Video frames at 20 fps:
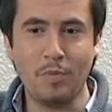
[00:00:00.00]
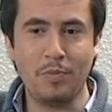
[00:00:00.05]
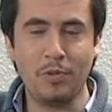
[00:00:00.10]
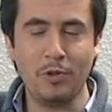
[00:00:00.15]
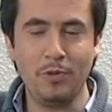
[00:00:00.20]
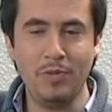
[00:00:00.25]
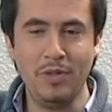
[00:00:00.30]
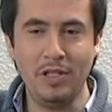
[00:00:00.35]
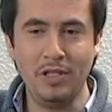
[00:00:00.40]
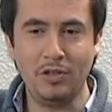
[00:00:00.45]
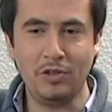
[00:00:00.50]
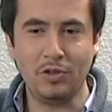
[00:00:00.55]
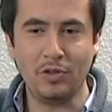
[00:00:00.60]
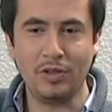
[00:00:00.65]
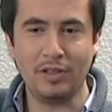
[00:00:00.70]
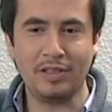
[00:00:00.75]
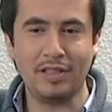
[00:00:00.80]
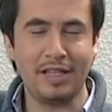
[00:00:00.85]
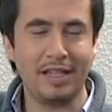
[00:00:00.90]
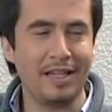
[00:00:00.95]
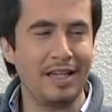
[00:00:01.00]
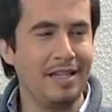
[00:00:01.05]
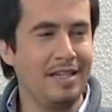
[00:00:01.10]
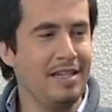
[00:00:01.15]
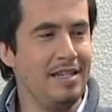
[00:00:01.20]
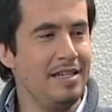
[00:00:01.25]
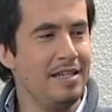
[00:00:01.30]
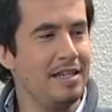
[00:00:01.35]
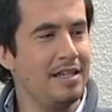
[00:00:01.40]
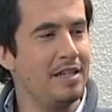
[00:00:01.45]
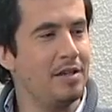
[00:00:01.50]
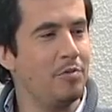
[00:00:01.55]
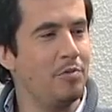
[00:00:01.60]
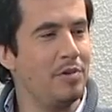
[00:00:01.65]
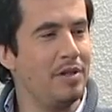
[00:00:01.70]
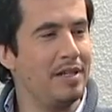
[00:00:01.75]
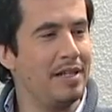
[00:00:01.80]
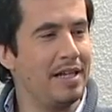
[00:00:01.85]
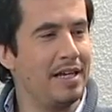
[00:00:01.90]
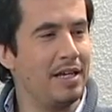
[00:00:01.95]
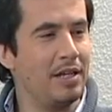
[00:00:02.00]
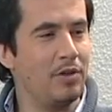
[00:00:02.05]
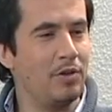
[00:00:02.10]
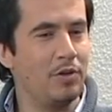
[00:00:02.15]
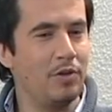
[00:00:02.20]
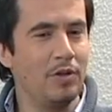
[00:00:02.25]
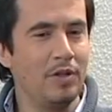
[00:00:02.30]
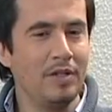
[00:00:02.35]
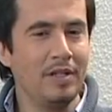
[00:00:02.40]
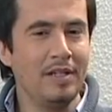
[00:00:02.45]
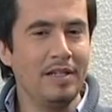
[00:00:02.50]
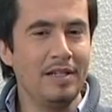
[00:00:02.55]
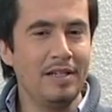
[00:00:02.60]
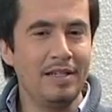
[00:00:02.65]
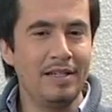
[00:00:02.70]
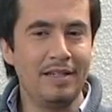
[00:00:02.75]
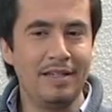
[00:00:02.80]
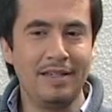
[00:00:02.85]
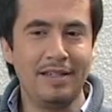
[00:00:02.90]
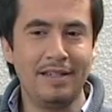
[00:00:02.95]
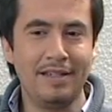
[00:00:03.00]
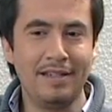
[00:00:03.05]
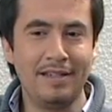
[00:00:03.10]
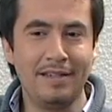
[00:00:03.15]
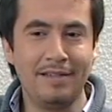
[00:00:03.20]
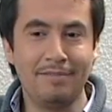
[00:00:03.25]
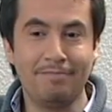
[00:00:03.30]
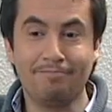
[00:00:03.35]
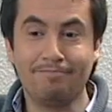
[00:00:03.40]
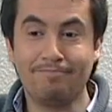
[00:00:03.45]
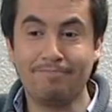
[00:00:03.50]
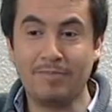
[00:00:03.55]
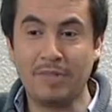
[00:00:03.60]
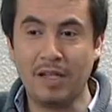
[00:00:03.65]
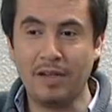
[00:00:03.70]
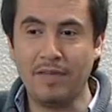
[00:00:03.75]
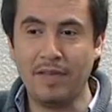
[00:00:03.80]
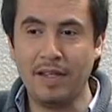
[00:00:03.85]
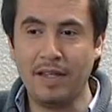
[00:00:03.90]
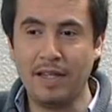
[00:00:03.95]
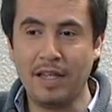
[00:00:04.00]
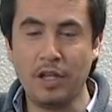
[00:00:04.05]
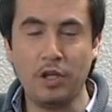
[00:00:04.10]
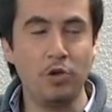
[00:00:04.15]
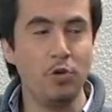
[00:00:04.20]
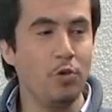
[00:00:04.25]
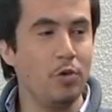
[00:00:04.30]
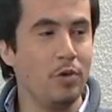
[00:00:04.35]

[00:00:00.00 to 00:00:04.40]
compromiso, de cercanía, de cuidado, tal vez de